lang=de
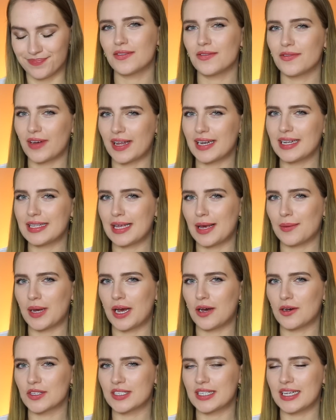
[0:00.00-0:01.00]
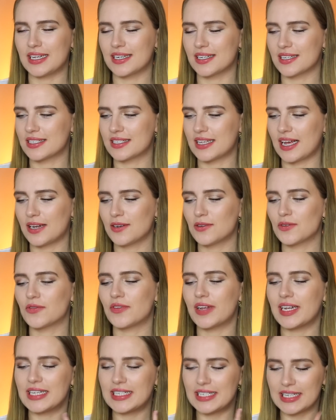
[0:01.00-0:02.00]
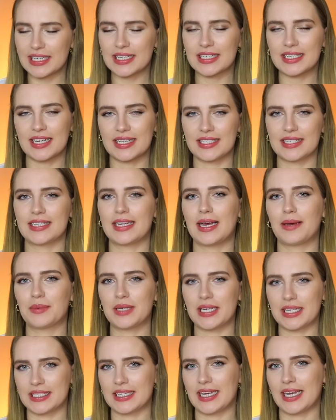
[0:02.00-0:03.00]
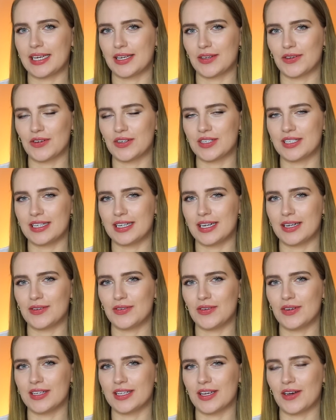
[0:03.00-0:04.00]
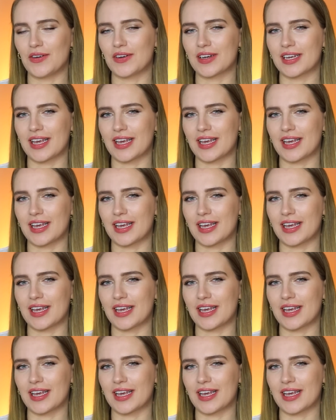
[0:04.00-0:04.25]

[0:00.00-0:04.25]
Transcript: Fand ich aber auch sehr interessant und wenn ich den getestet habe, dann zeige ich euch den natürlich auch